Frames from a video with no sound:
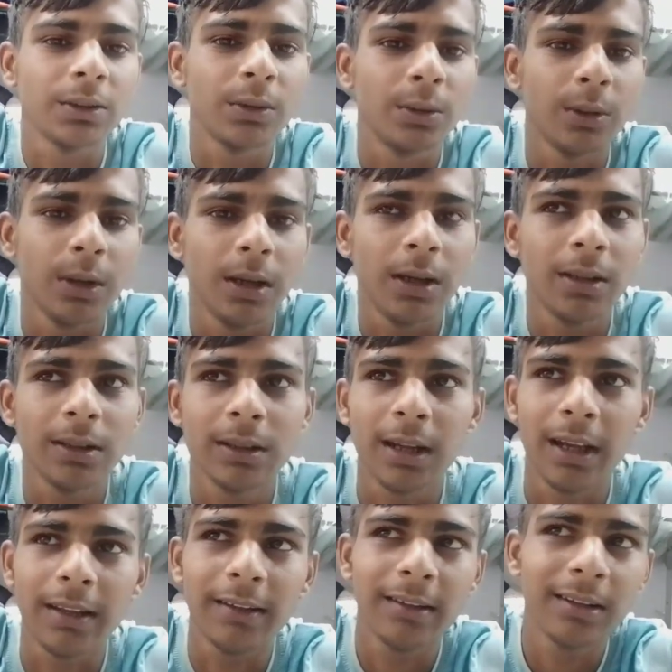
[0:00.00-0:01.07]
तो
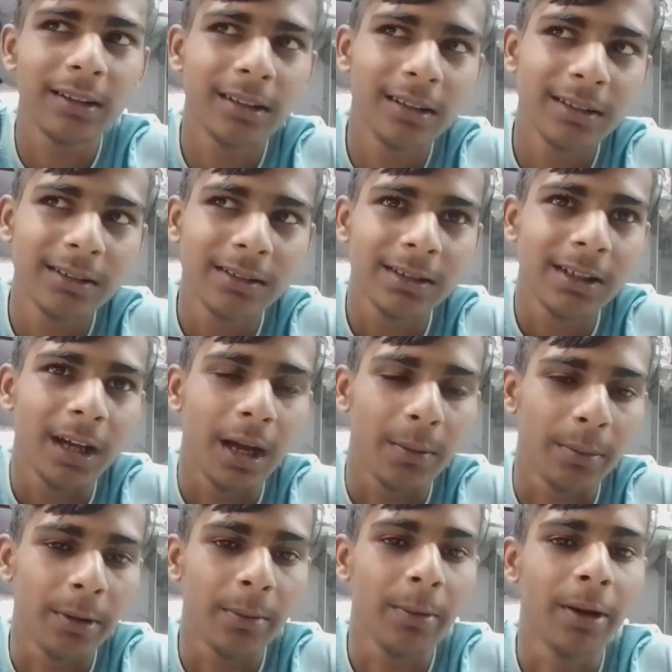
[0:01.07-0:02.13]
गाइज़
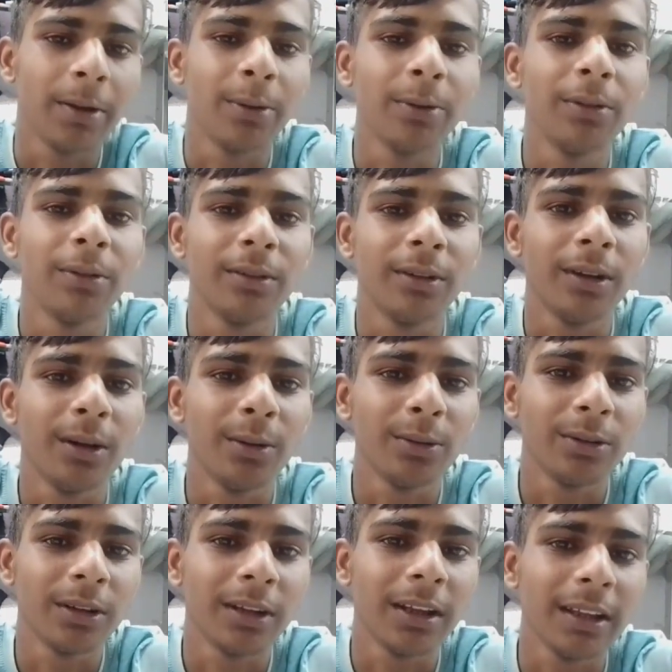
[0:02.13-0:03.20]
अपने भाई को जितना हो
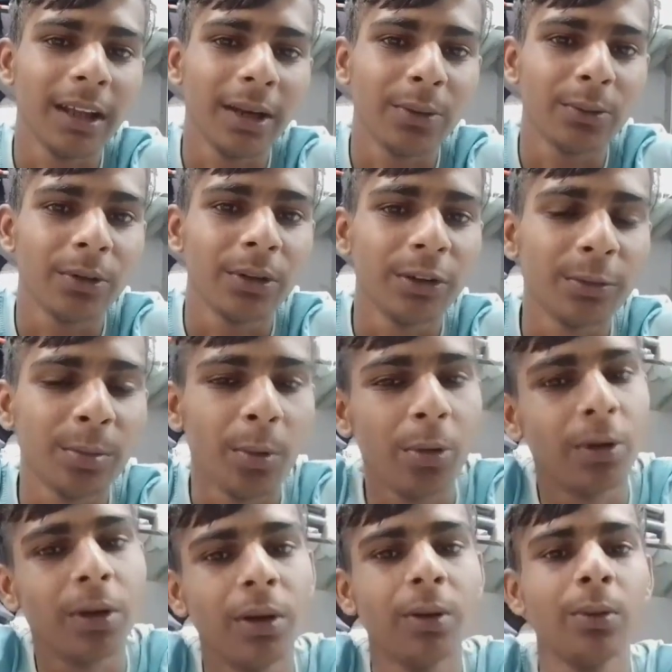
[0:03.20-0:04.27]
सके यार उतनी
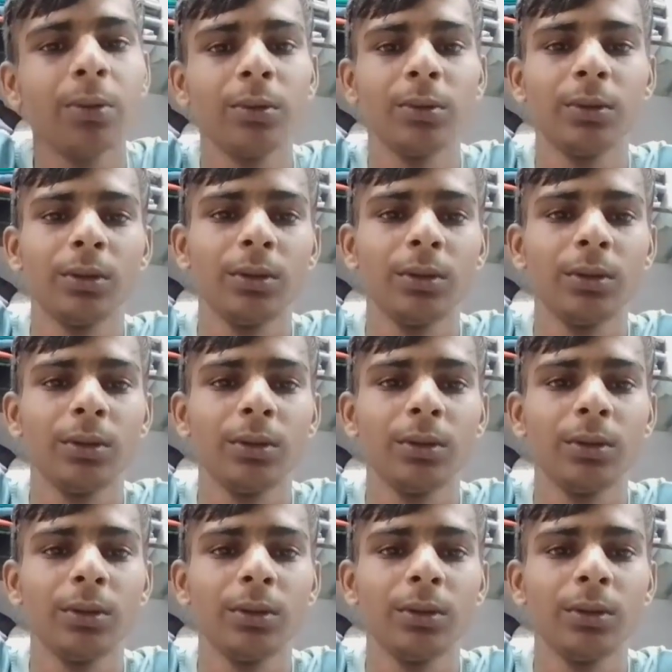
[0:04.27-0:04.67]
सपोर्ट करो